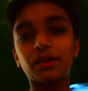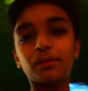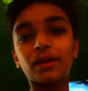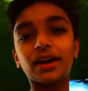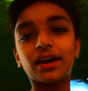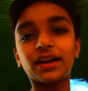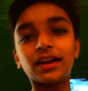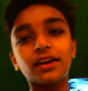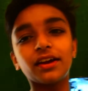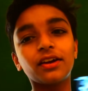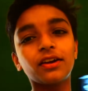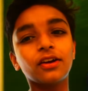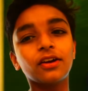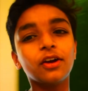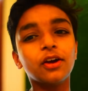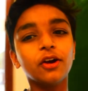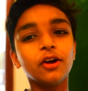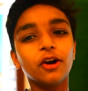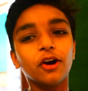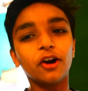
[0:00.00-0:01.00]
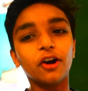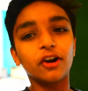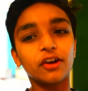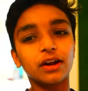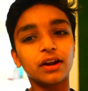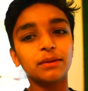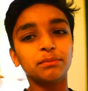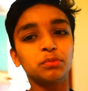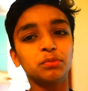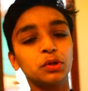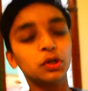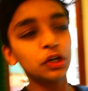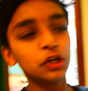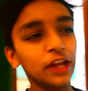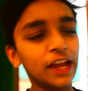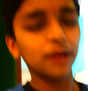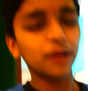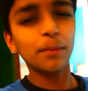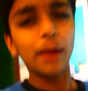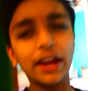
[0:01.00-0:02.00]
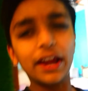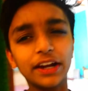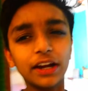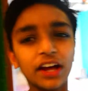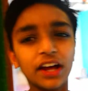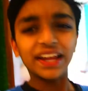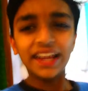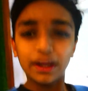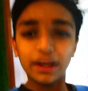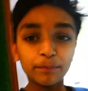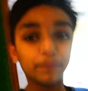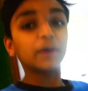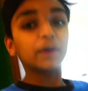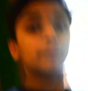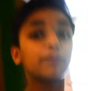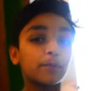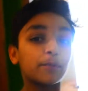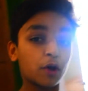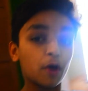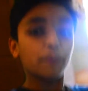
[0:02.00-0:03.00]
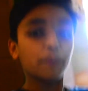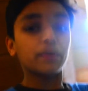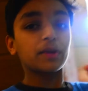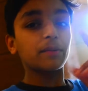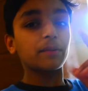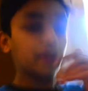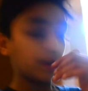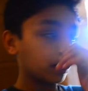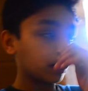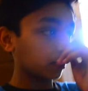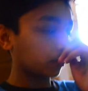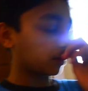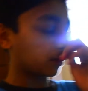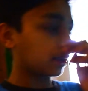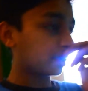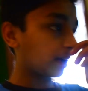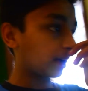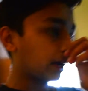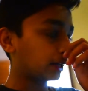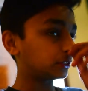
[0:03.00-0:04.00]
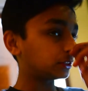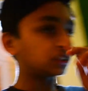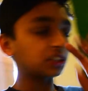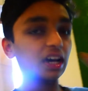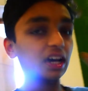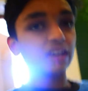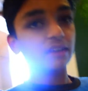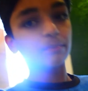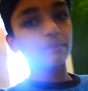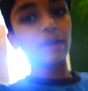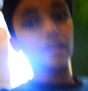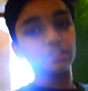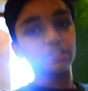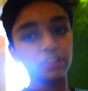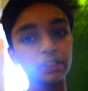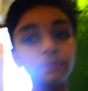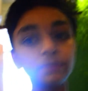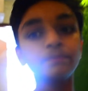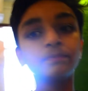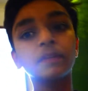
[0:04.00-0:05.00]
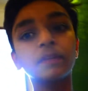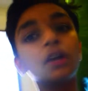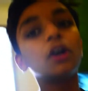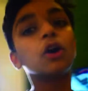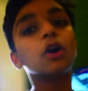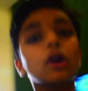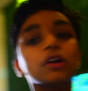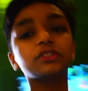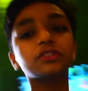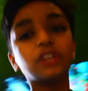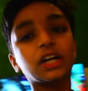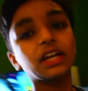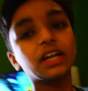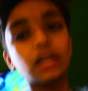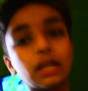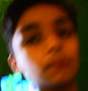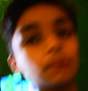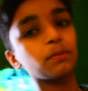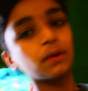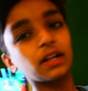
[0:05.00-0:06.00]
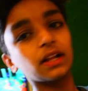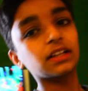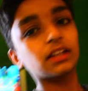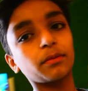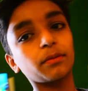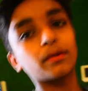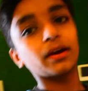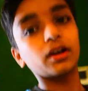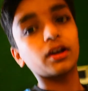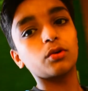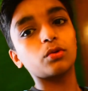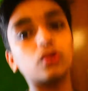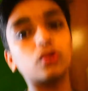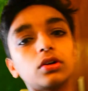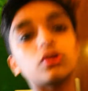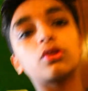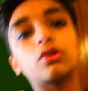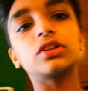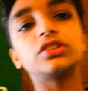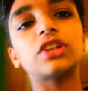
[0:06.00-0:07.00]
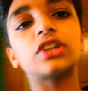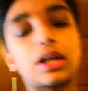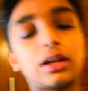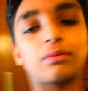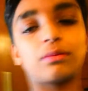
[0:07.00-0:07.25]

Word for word: में आ गए और अब एक महीना एक प्रॉपर महीना क्योंकि आज चार मार्च है और चार अप्रैल तक मैं करूँगा क्योंकि चार